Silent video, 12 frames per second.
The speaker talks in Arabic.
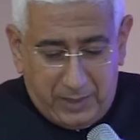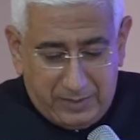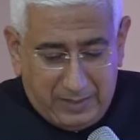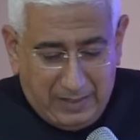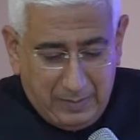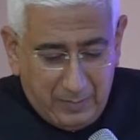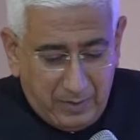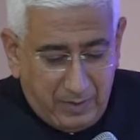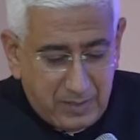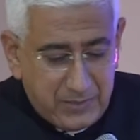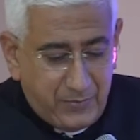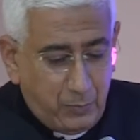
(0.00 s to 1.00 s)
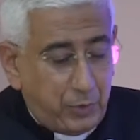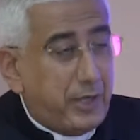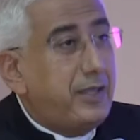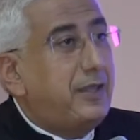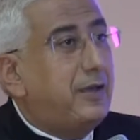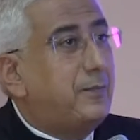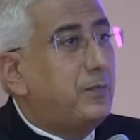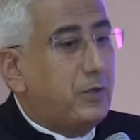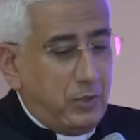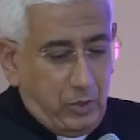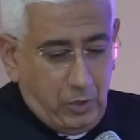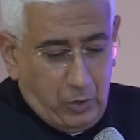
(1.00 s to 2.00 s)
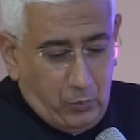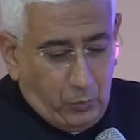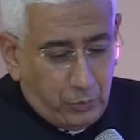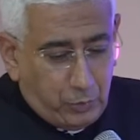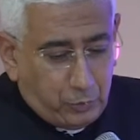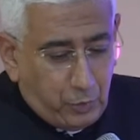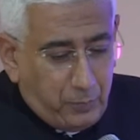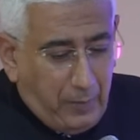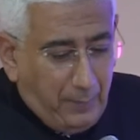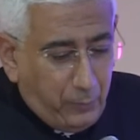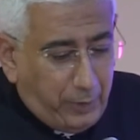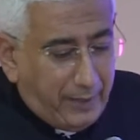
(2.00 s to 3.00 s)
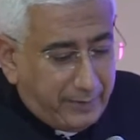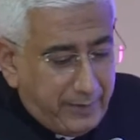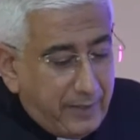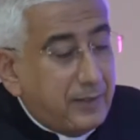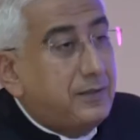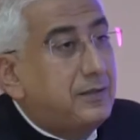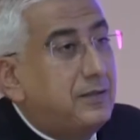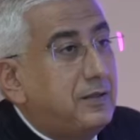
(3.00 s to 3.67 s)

مدير التعليم الخاص في المديريه والدكتور محمود حجاج